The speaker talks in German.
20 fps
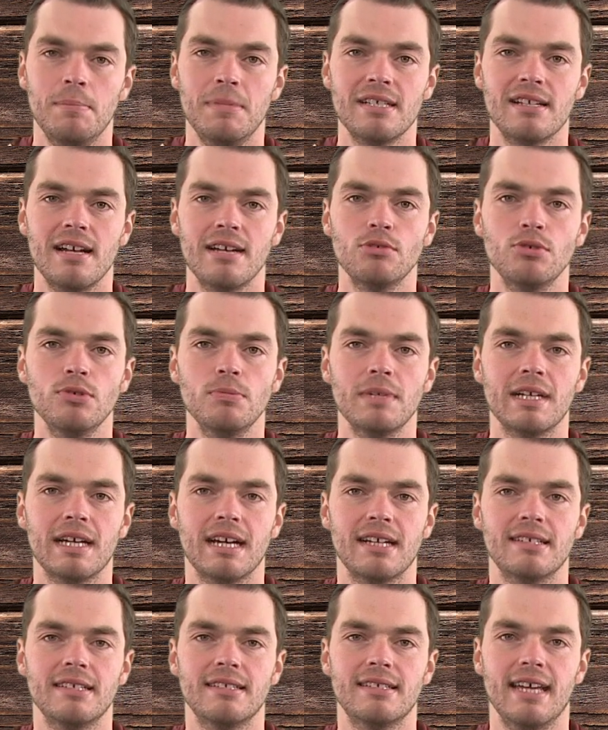Bislang
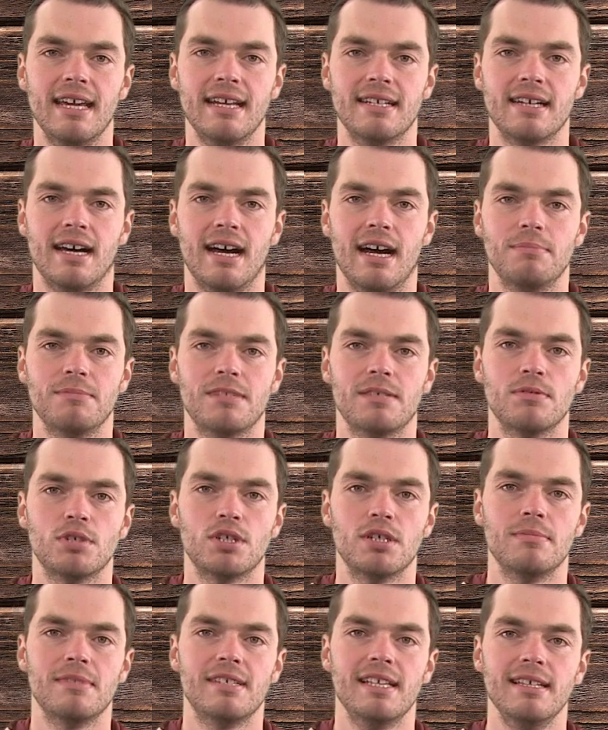unbekannte Täter haben zwischen
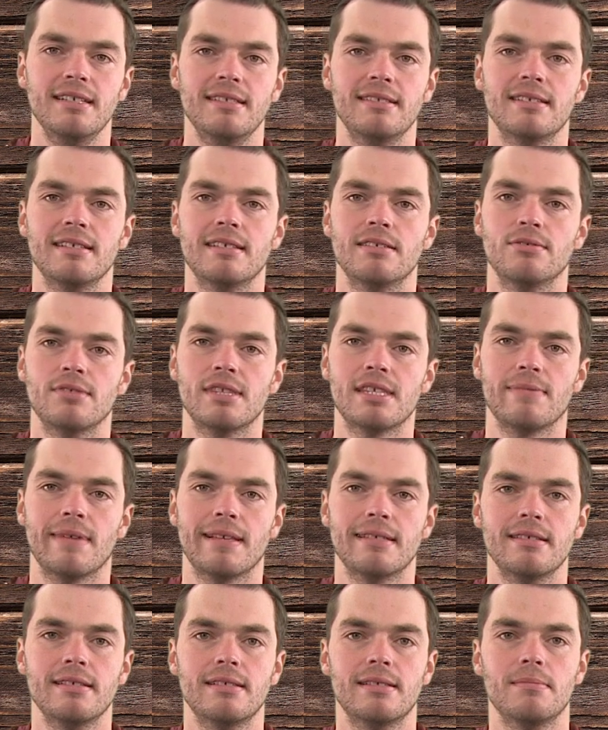dem 16. und
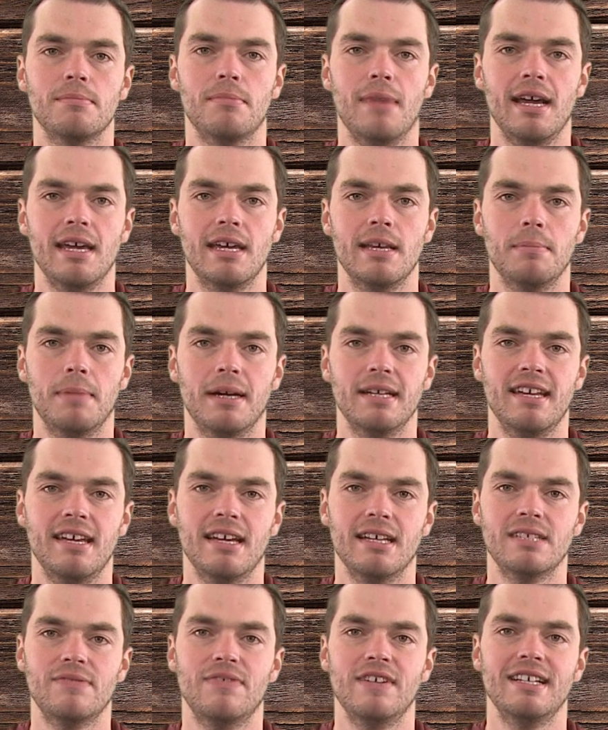20. Mai in Bad
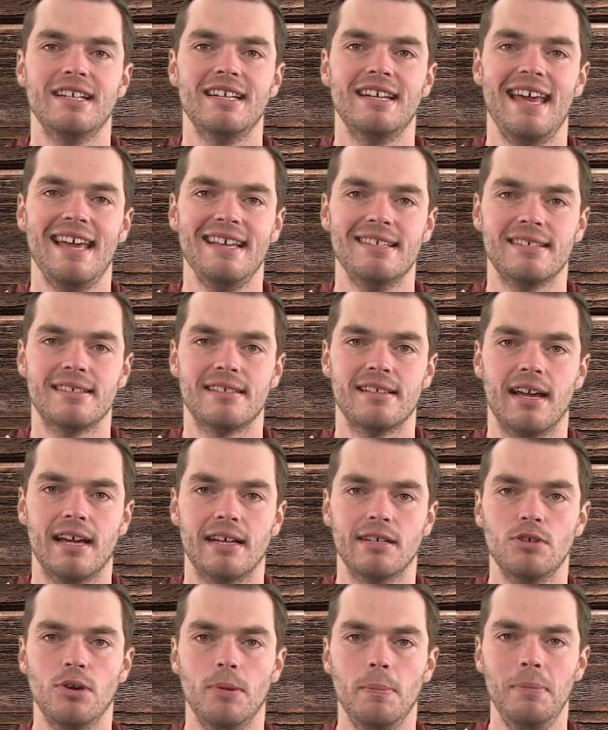Hersfeld in Hessen
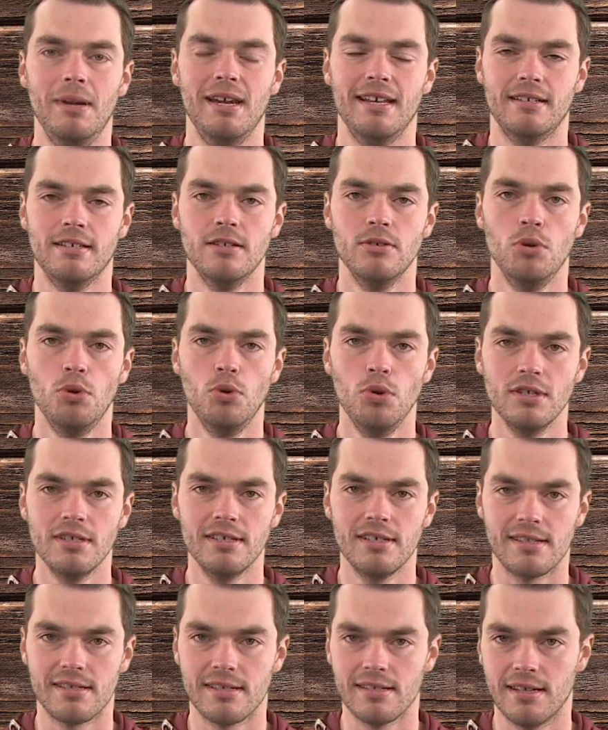einen kompletten
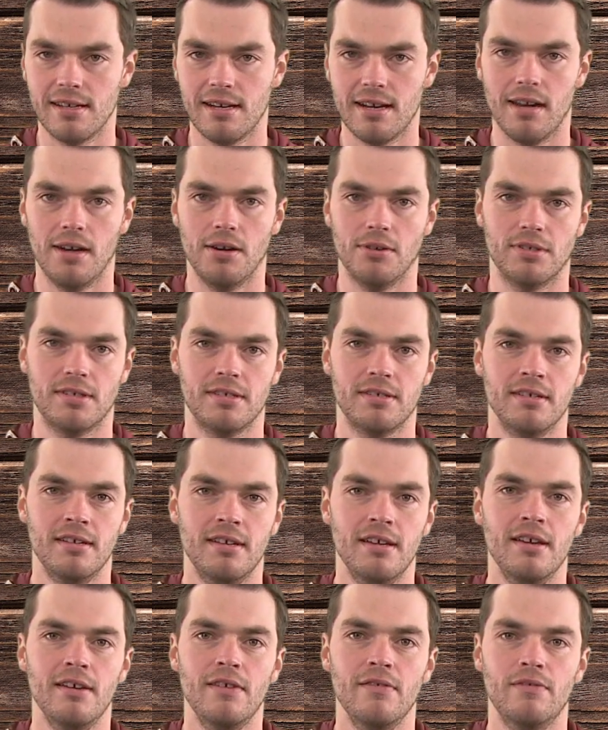Hochsitz geklaut.
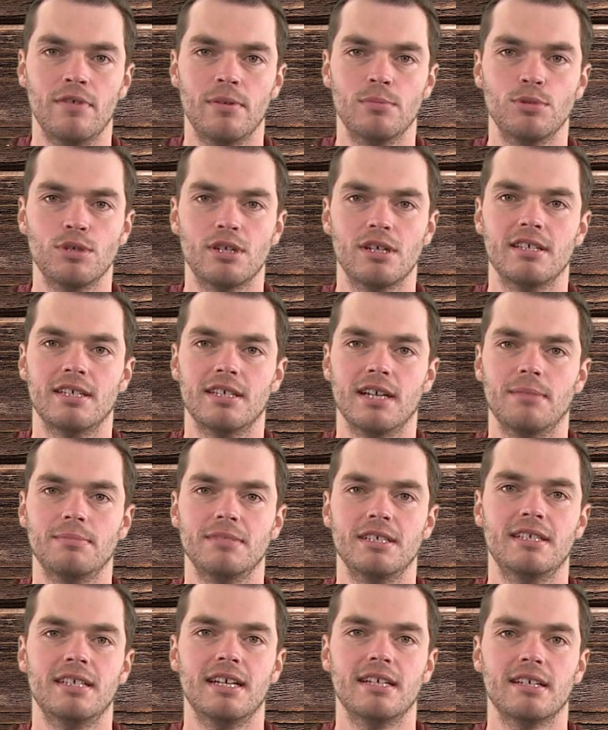Vermutlich haben
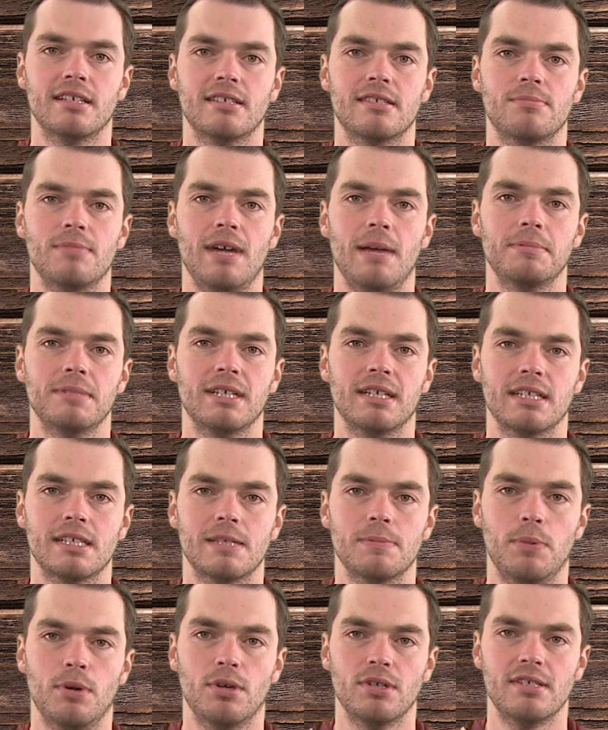die Täter zum
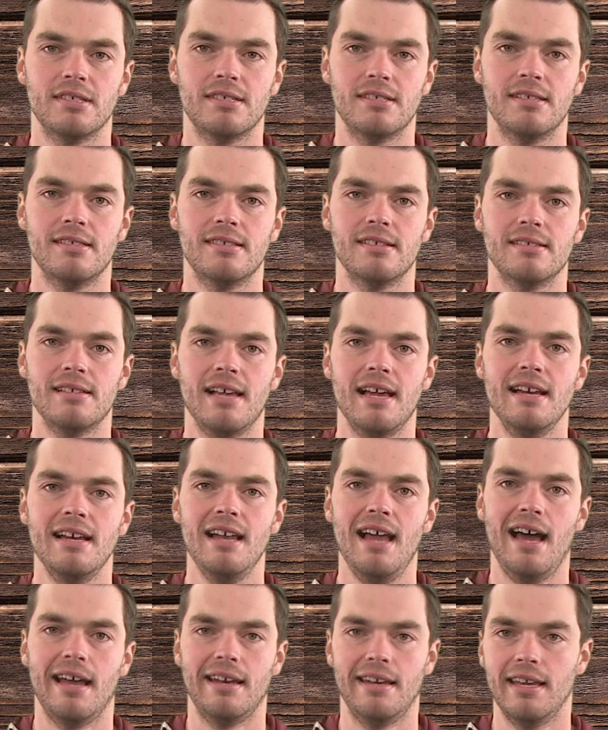Abtransport des Sitzes einen
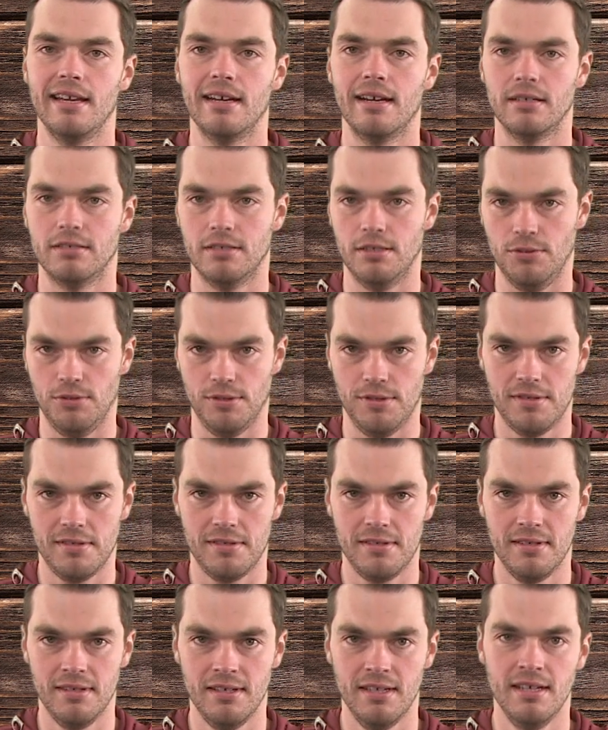Anhänger
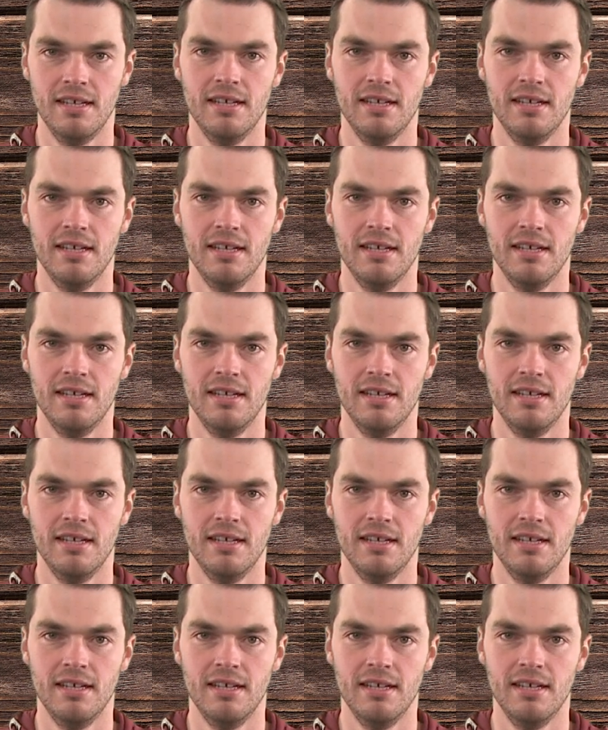genutzt.